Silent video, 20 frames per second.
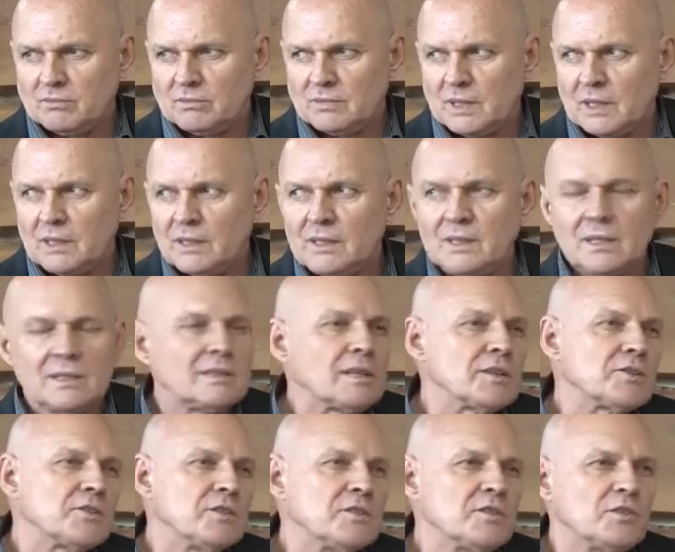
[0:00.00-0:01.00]
я
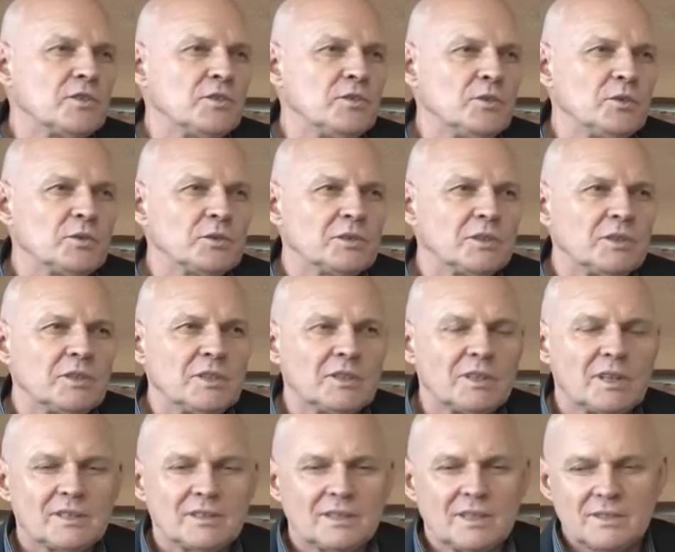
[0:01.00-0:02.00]
недостаточно серьезный,
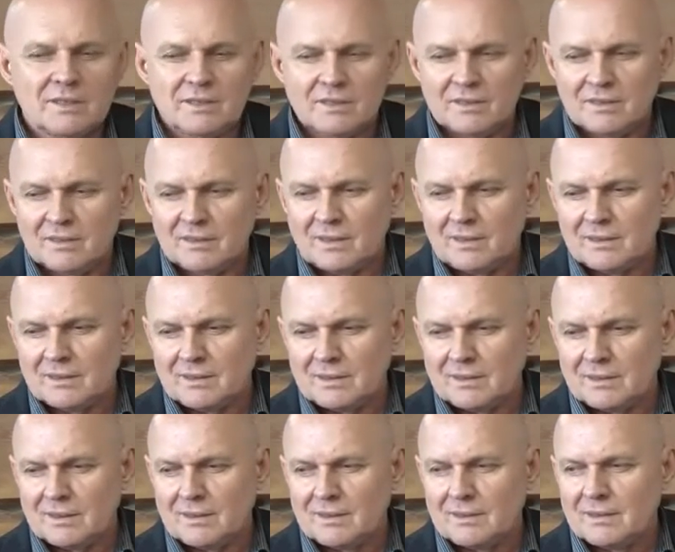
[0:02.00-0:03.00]
недостаточно, так
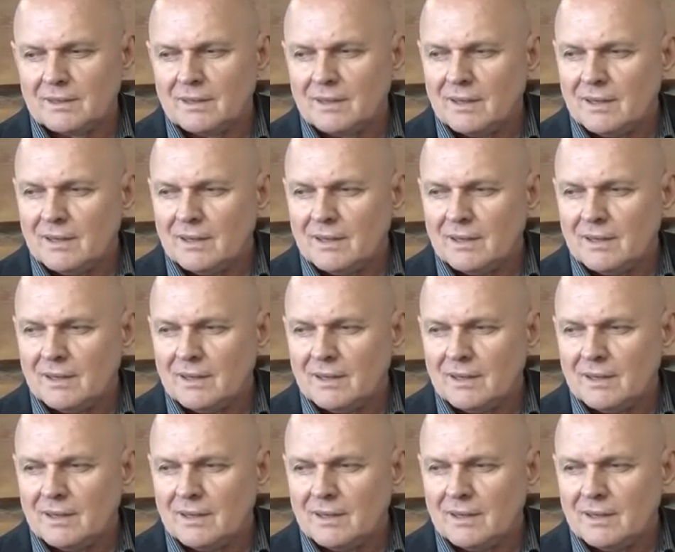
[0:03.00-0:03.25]
сказать,